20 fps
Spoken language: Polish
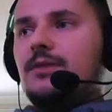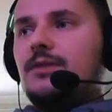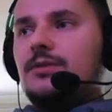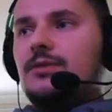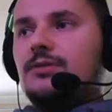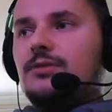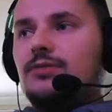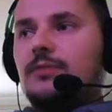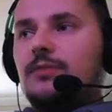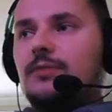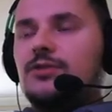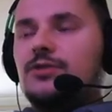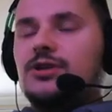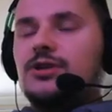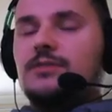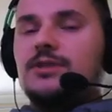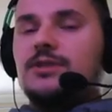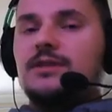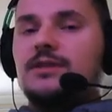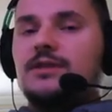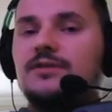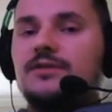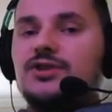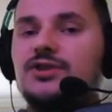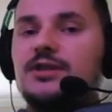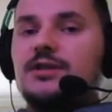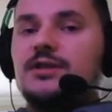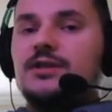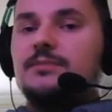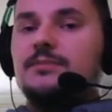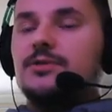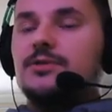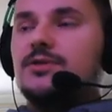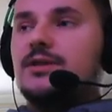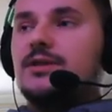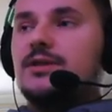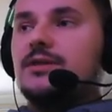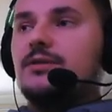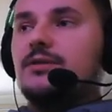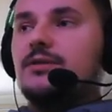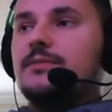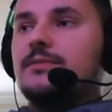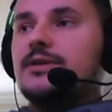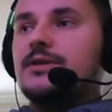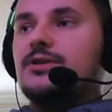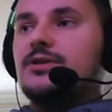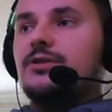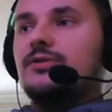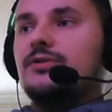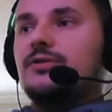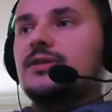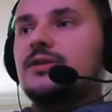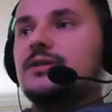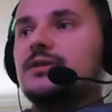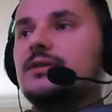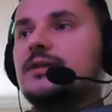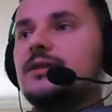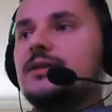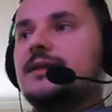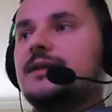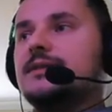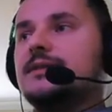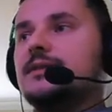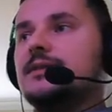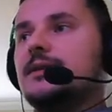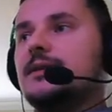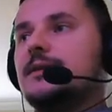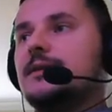Y, tutaj możecie mieć nawet 600% obrażeń od y, hydy.